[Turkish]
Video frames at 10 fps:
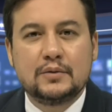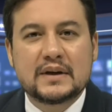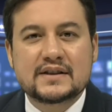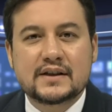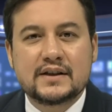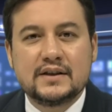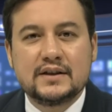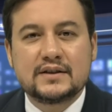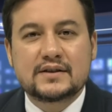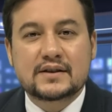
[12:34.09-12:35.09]
masayı
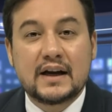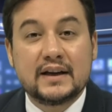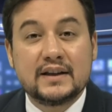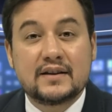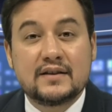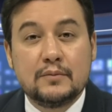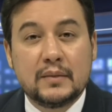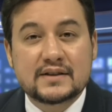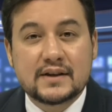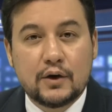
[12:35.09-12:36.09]
ısrarla yedili
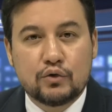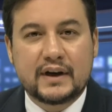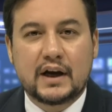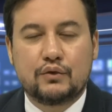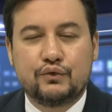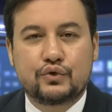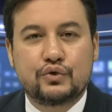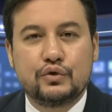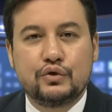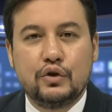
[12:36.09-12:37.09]
masa olarak
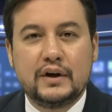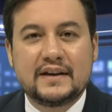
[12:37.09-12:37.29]
vurguluyor.